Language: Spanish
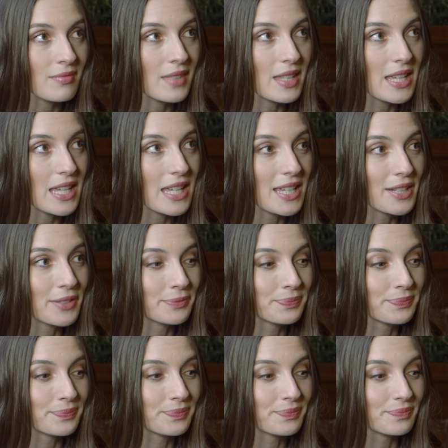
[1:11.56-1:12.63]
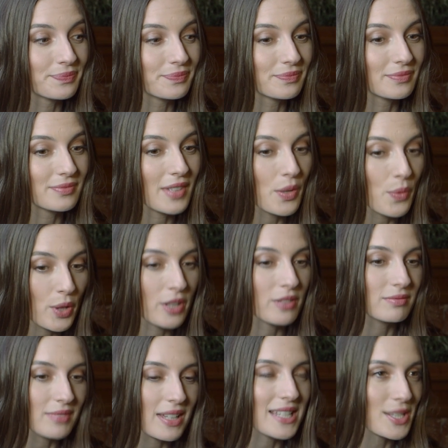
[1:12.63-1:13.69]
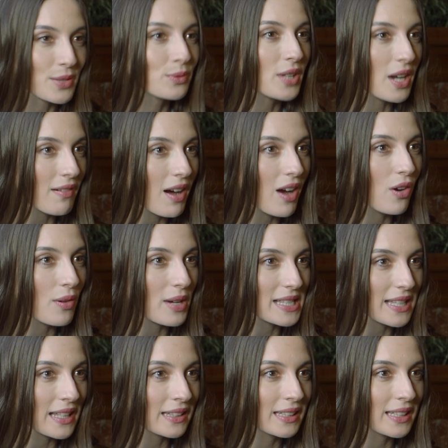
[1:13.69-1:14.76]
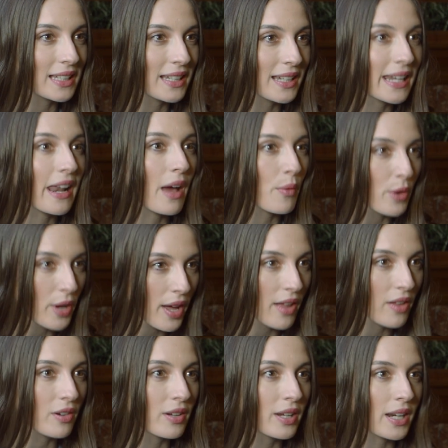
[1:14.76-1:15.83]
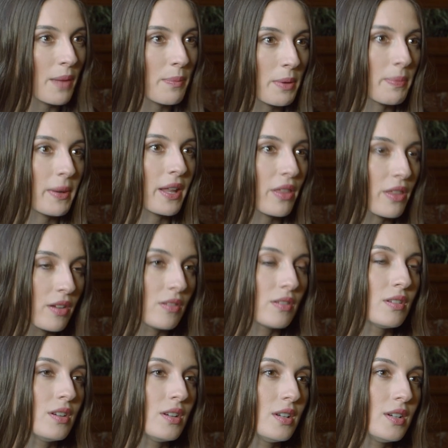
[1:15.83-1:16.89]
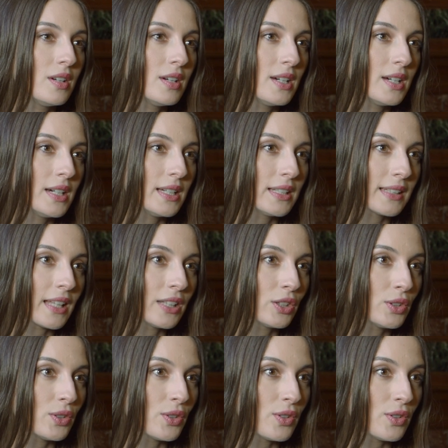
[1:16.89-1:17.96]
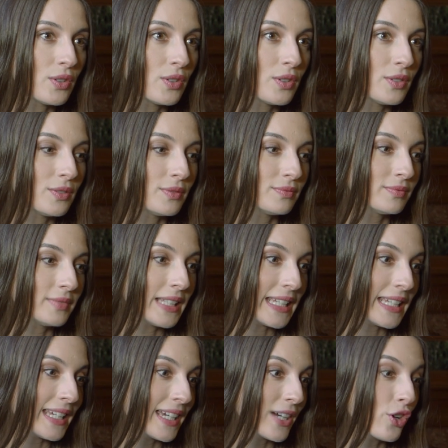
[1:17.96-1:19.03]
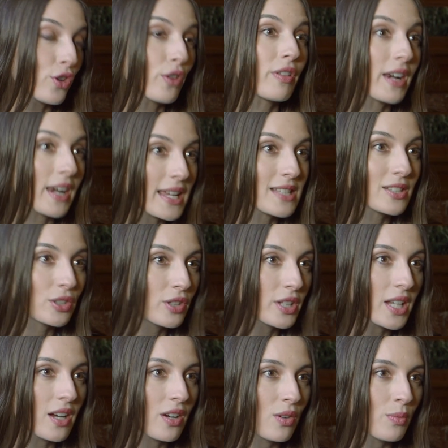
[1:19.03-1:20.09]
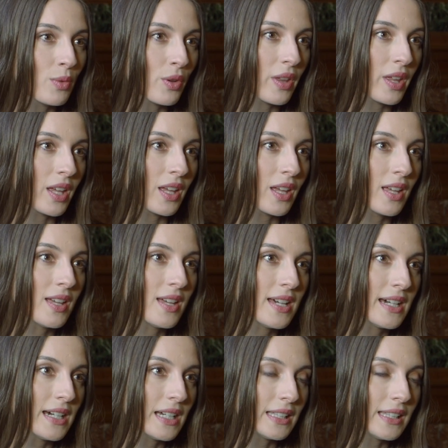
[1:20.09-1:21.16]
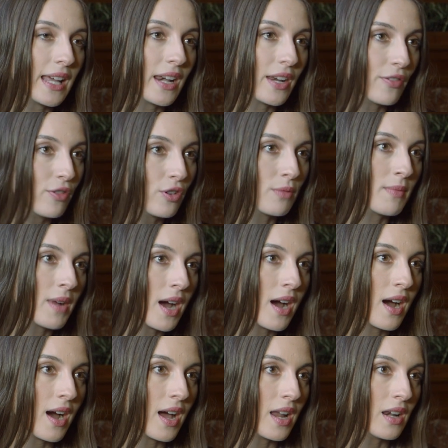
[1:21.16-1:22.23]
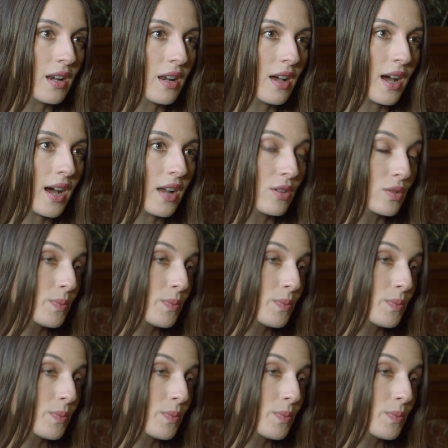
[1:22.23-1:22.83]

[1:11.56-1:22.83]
Y, bueno, ha sido un trabajo bastante elaborado en la preparación, tanto de conocer la historia como de darle forma a los